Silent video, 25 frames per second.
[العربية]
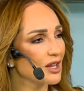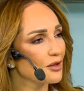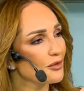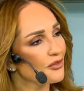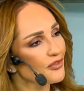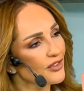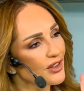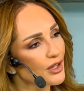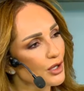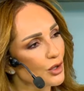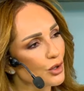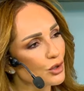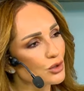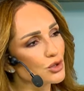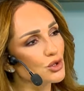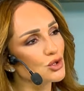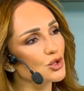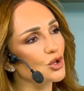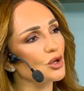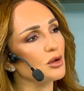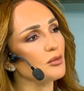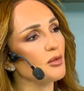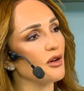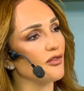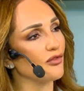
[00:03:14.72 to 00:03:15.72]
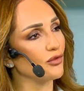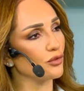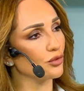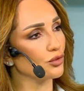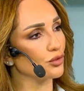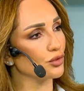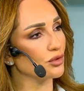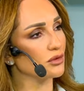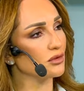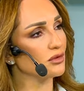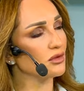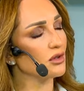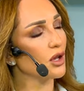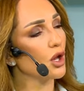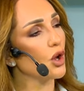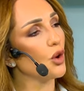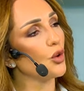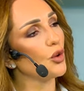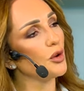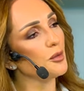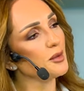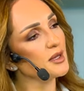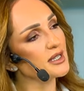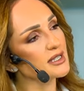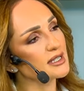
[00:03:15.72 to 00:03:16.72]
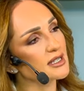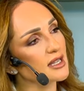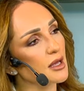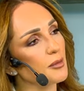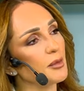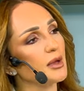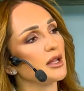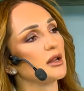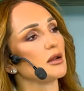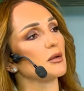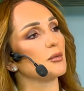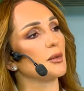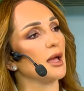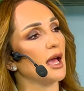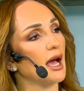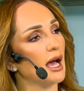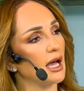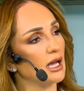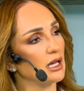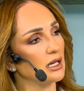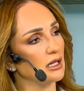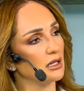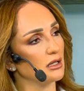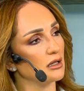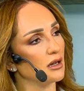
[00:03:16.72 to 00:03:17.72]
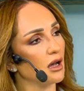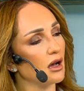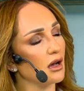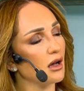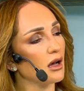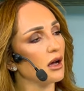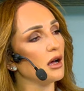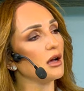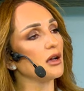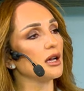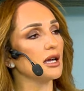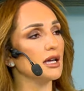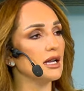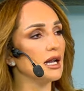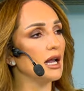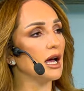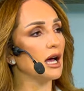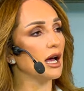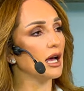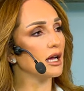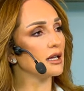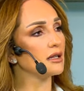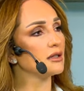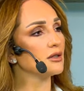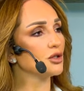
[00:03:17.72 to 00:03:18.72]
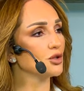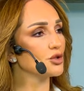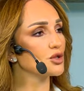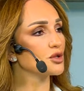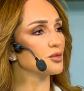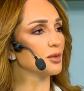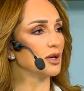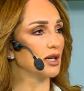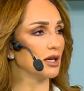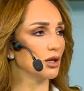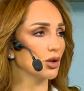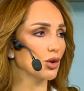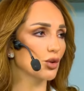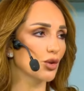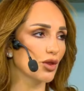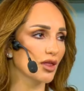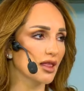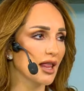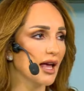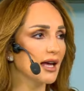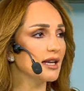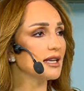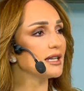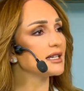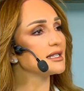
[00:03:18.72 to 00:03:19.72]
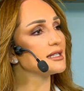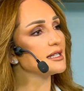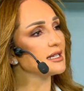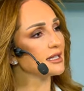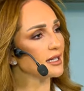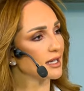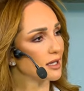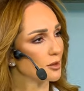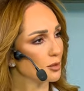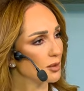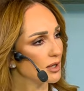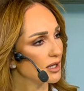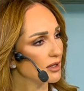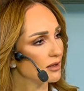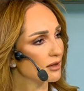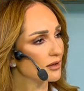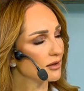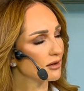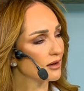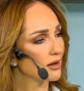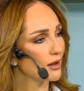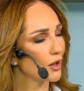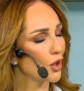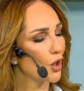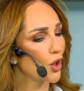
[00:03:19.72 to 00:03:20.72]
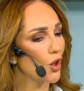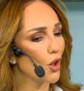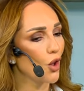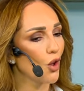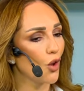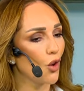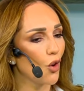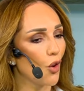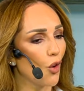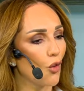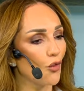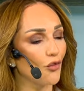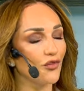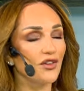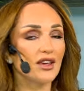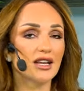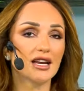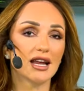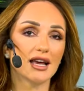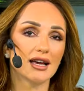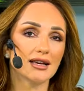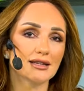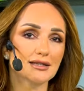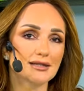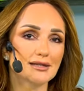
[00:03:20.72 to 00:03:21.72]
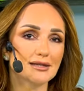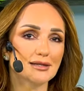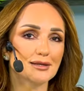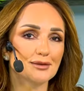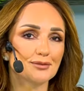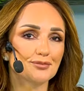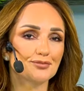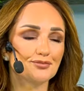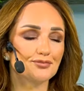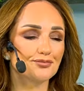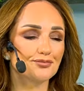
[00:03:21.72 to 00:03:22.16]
في عنصر مفقود مم. وبيستمر بهاي العلاقة إلى أن يصبح الخذلان كتير كبير وفي ناس